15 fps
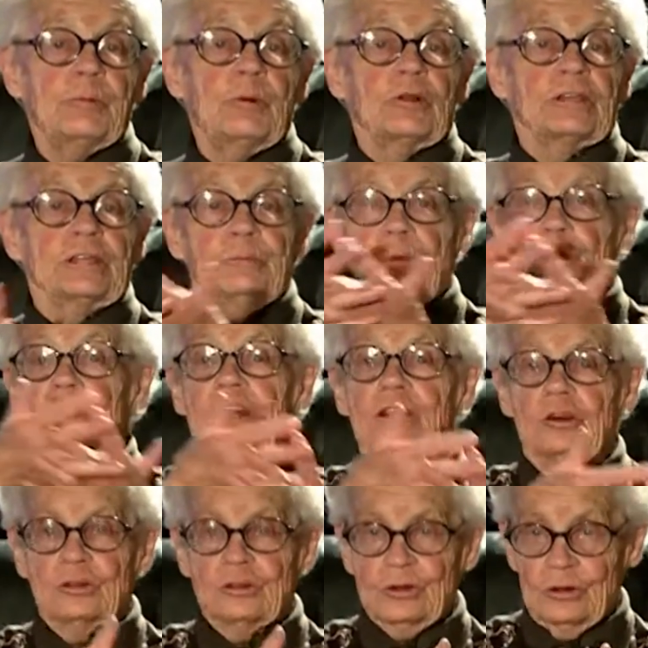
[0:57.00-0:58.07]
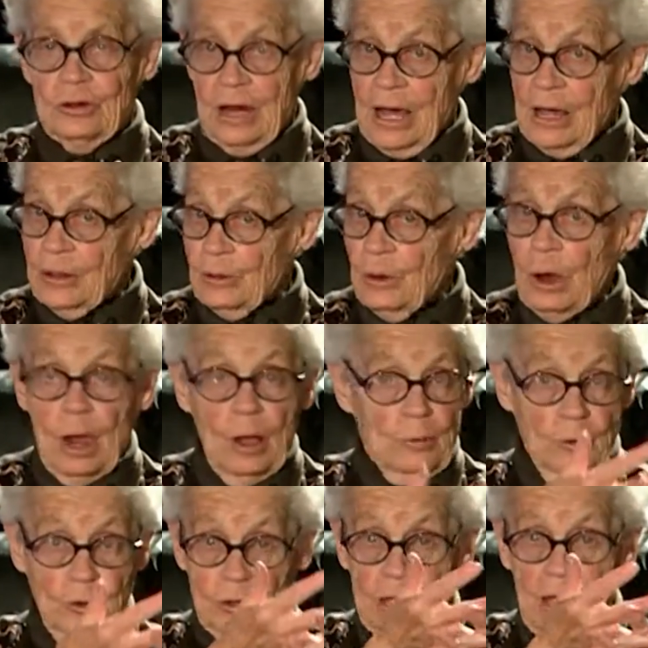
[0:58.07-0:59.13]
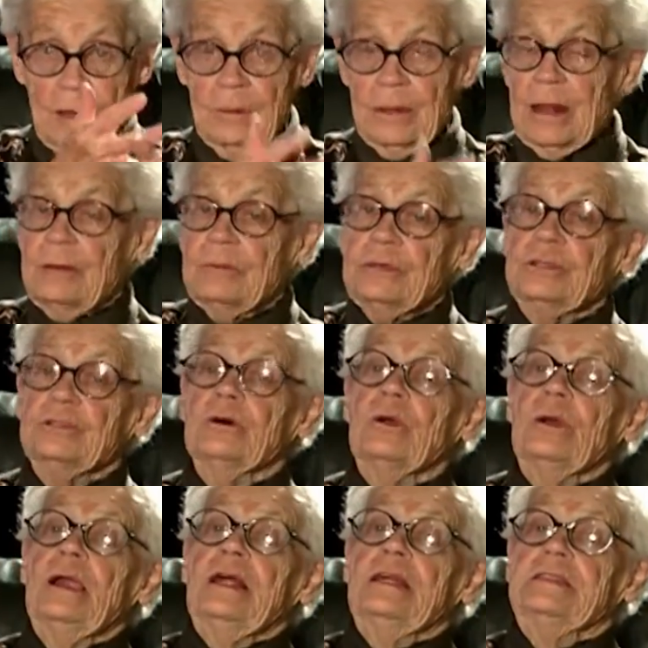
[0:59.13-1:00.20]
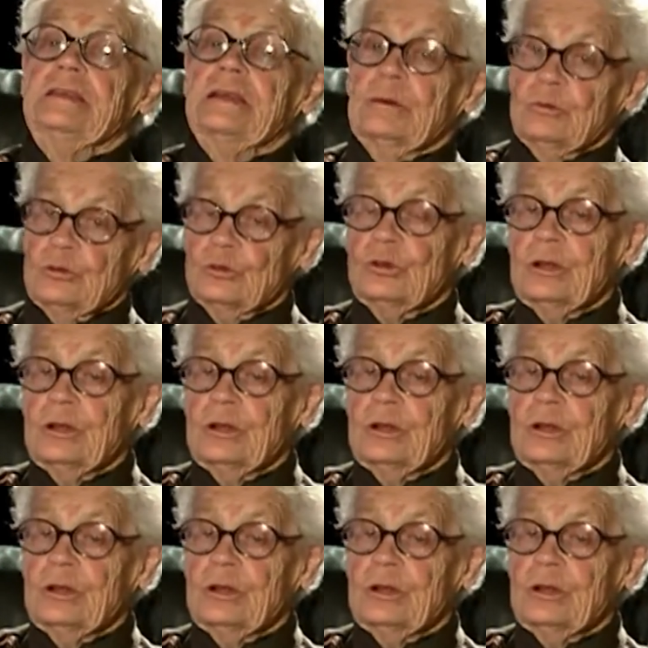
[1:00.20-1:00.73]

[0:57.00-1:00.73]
porque por el otro lado podía haber habido, digamos, un